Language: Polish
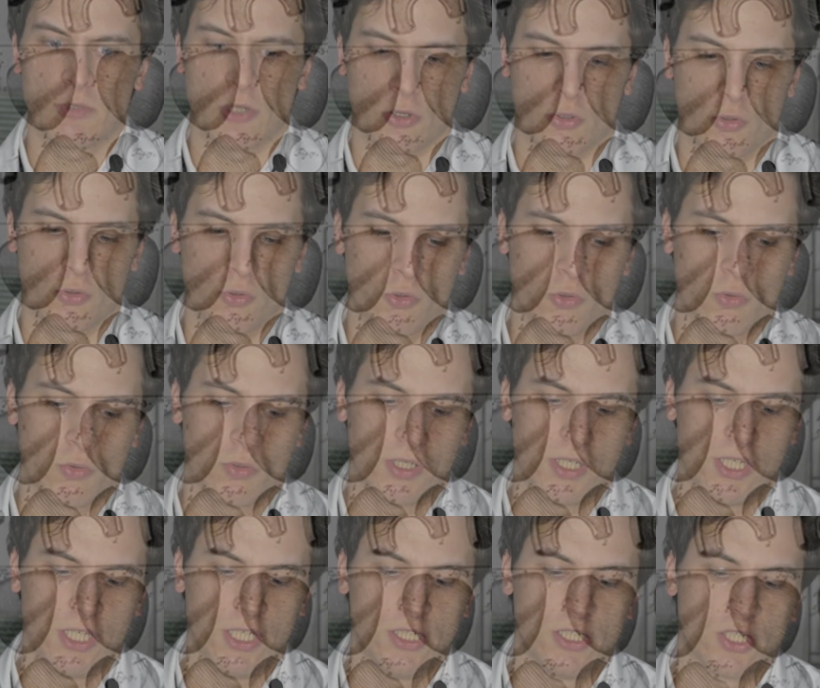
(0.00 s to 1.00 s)
roku
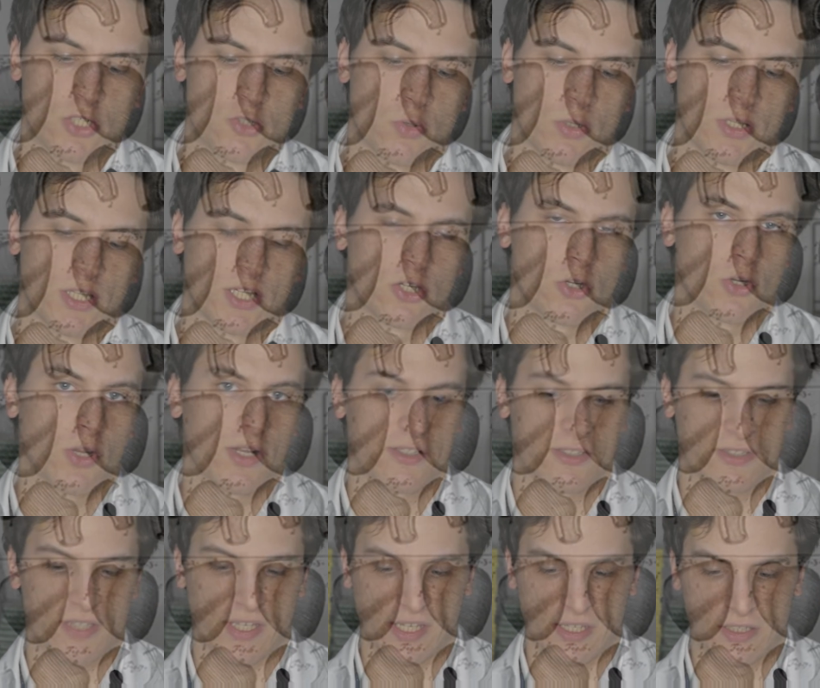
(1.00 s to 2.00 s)
inny członek Royal
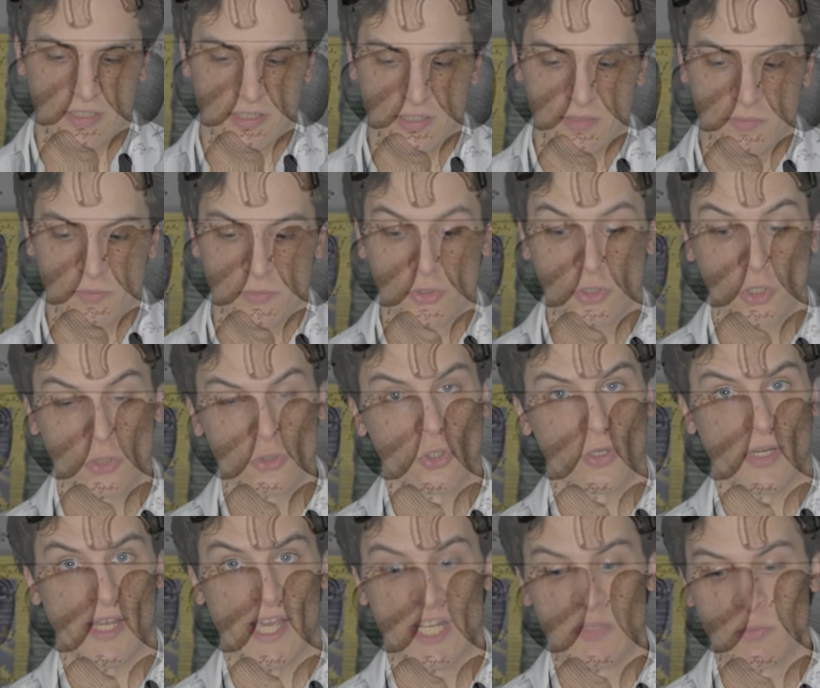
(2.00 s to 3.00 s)
Society,
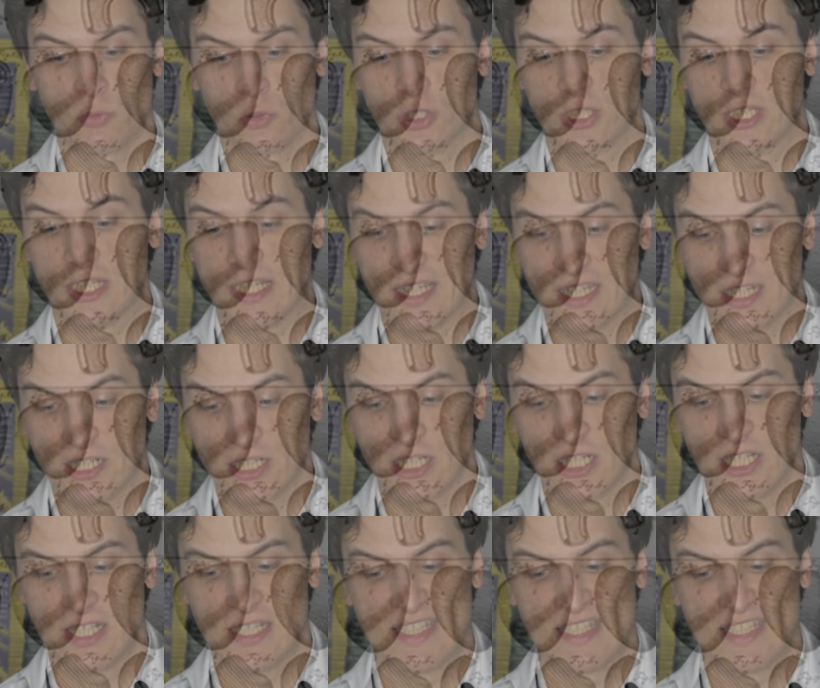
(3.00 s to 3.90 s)
dr Edmund King,